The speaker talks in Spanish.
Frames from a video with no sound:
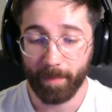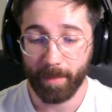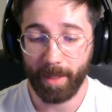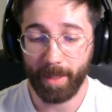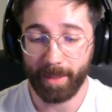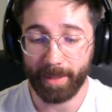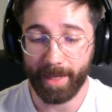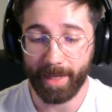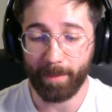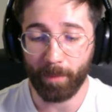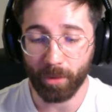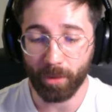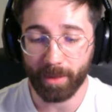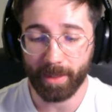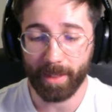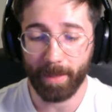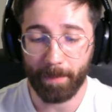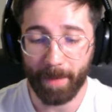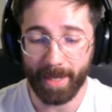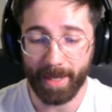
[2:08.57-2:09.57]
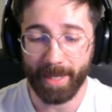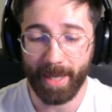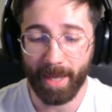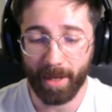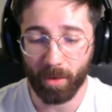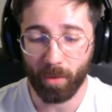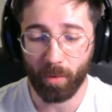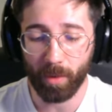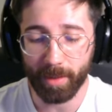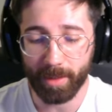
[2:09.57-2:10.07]
Y tenemos que
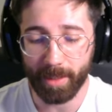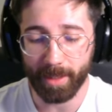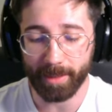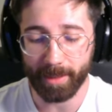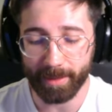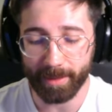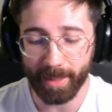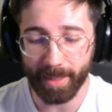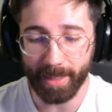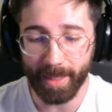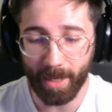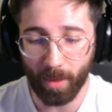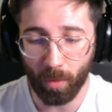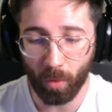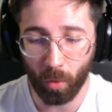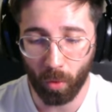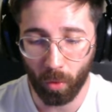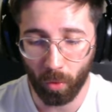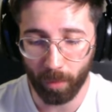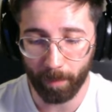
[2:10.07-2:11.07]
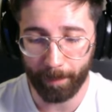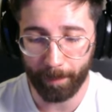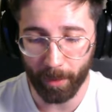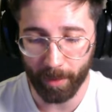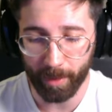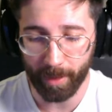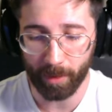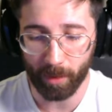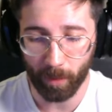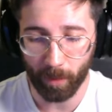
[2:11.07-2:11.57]
variar nuestra estrategia un
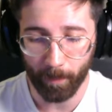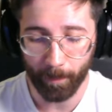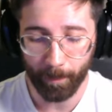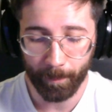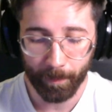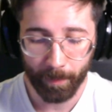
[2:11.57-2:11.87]
poquito.